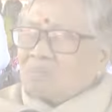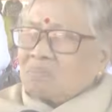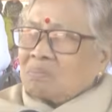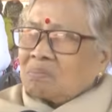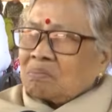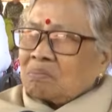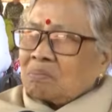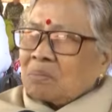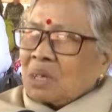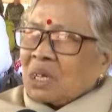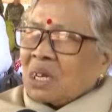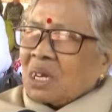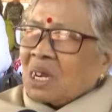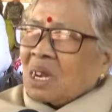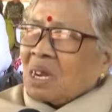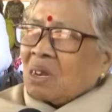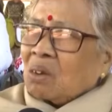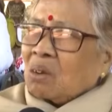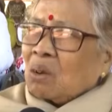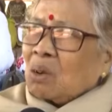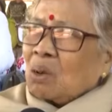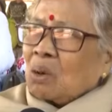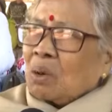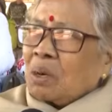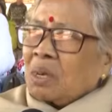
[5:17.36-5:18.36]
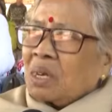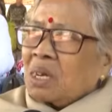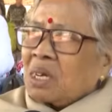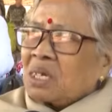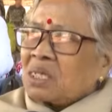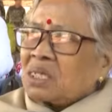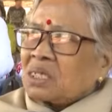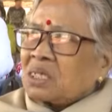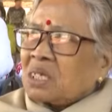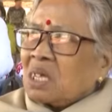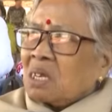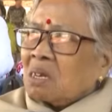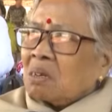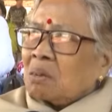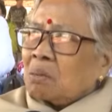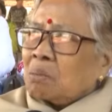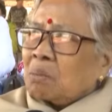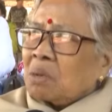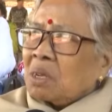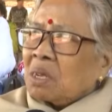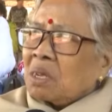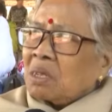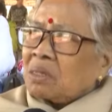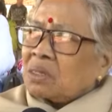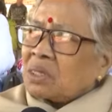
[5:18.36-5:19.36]
बेटा तो देश के
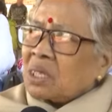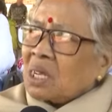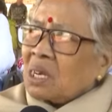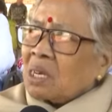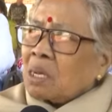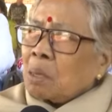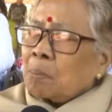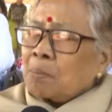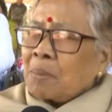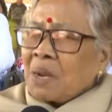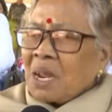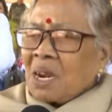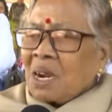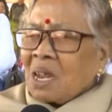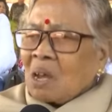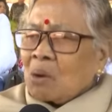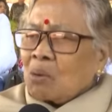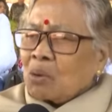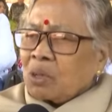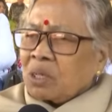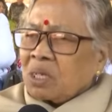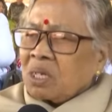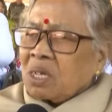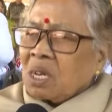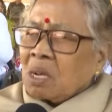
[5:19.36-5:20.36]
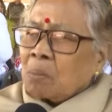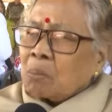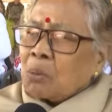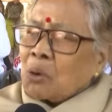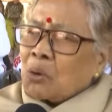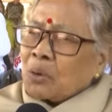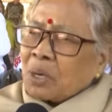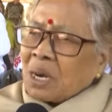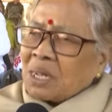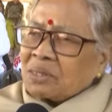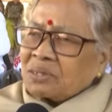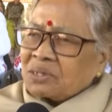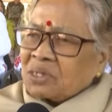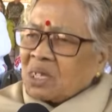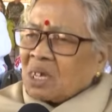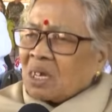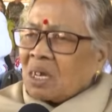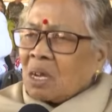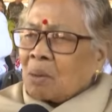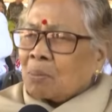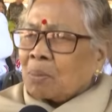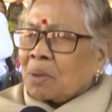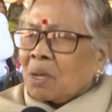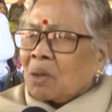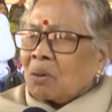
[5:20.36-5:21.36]
देश के लिए प्राण आहुति दिया बहुत अच्छा
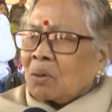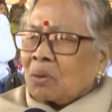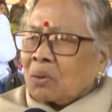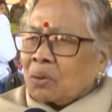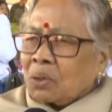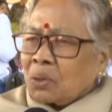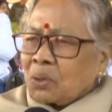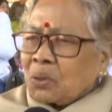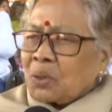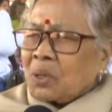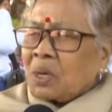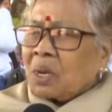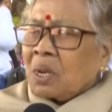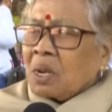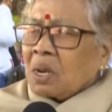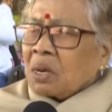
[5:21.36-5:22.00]
काम किया क्योंकि